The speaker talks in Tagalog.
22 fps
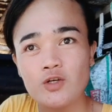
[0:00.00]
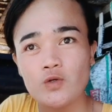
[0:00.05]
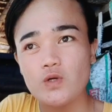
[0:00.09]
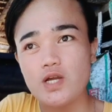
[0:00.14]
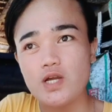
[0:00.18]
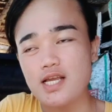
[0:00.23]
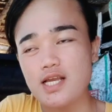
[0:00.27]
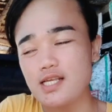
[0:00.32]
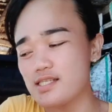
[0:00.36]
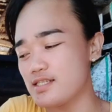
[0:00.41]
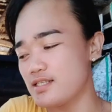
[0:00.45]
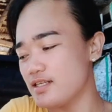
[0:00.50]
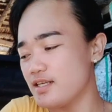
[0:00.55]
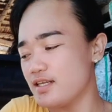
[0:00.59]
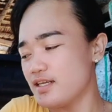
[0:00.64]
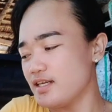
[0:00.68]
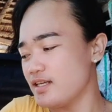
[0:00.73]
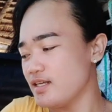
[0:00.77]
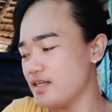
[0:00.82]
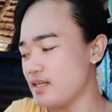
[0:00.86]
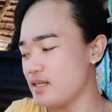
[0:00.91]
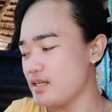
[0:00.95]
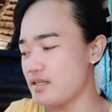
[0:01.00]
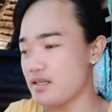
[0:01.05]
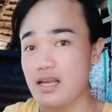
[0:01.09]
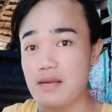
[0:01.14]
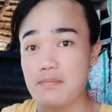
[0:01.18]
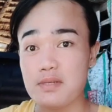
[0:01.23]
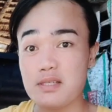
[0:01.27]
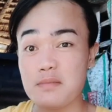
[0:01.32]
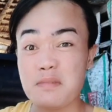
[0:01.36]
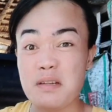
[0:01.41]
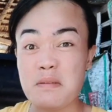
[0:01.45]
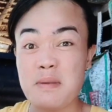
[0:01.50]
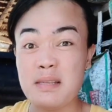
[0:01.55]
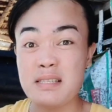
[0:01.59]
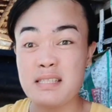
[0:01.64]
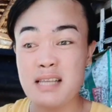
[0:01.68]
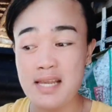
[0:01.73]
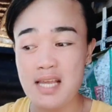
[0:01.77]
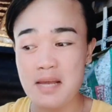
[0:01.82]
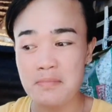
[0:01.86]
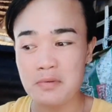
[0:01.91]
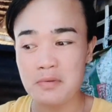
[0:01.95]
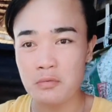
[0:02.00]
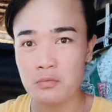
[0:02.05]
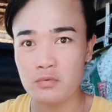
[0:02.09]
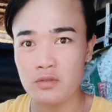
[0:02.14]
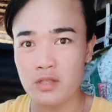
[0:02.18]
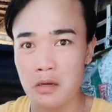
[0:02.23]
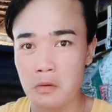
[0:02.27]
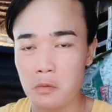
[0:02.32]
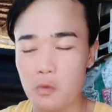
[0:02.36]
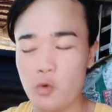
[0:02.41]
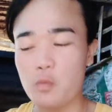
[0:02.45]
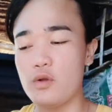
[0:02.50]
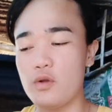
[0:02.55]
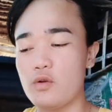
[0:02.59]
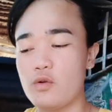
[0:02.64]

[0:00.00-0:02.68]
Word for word: guys. Kaya mag-Bisaya, ano unta ko.